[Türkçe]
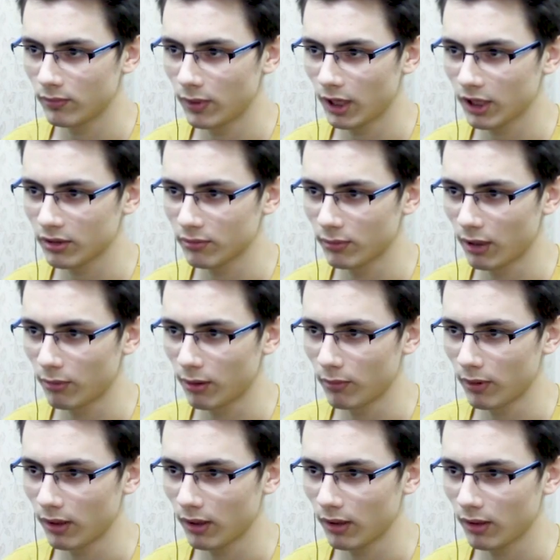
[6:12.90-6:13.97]
Bak şimdi bak bak
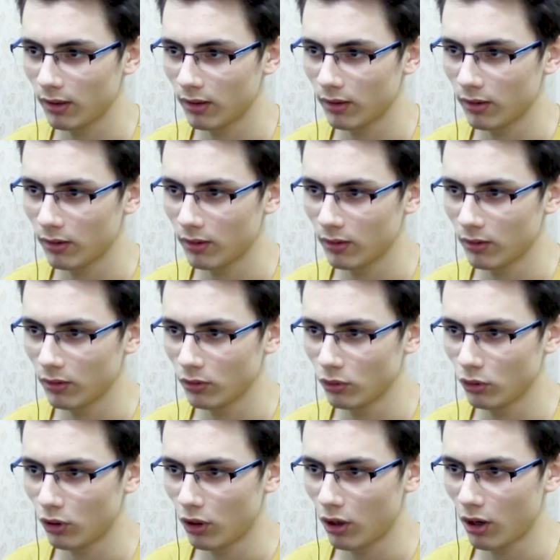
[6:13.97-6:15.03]
bak.
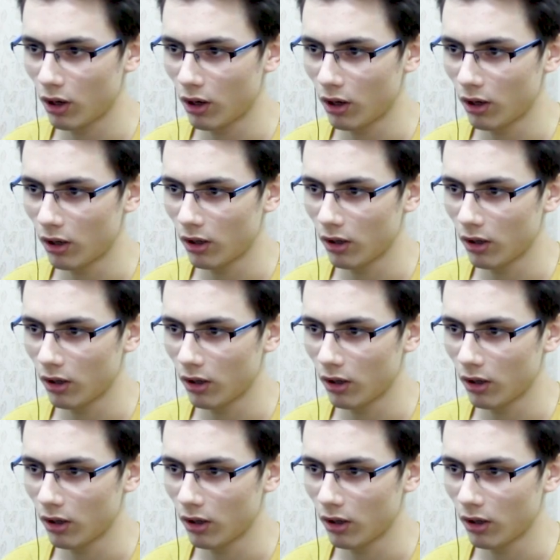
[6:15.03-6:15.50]
Hurra.